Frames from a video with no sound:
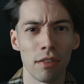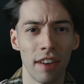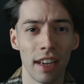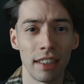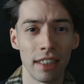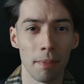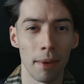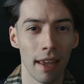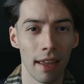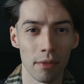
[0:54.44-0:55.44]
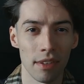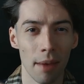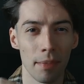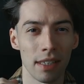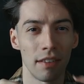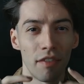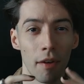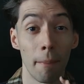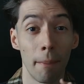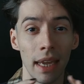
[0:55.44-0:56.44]
sufragista, para quem não sabe assim de
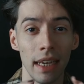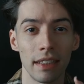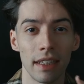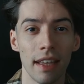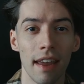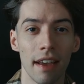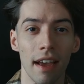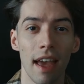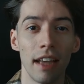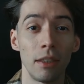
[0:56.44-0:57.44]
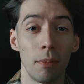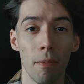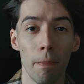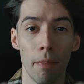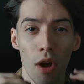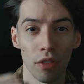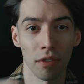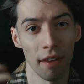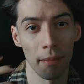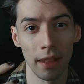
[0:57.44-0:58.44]
forma bem genérica, é tipo um
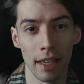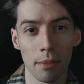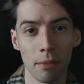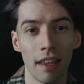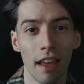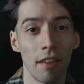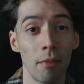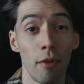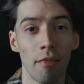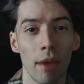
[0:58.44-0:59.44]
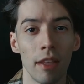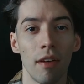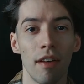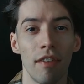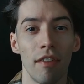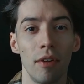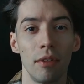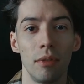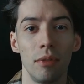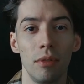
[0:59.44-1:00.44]
proto-feminismo, que era um movimento a
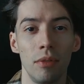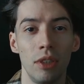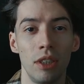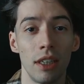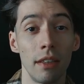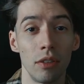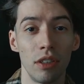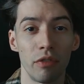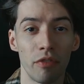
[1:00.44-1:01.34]
favor do direito de